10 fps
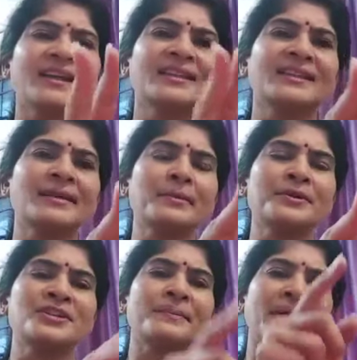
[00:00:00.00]
ఇద్దరు
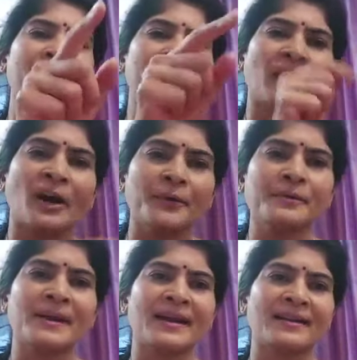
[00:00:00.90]
ముగ్గురు చెప్పారు అవును
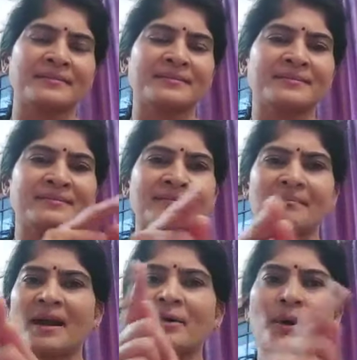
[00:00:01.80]
మేడం
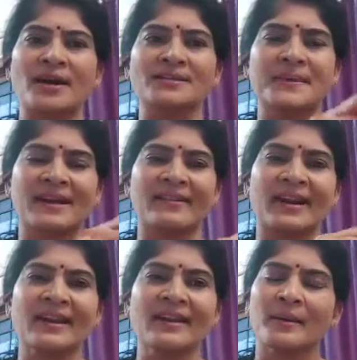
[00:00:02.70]
మాకు హాస్పిటల్ వాళ్ళే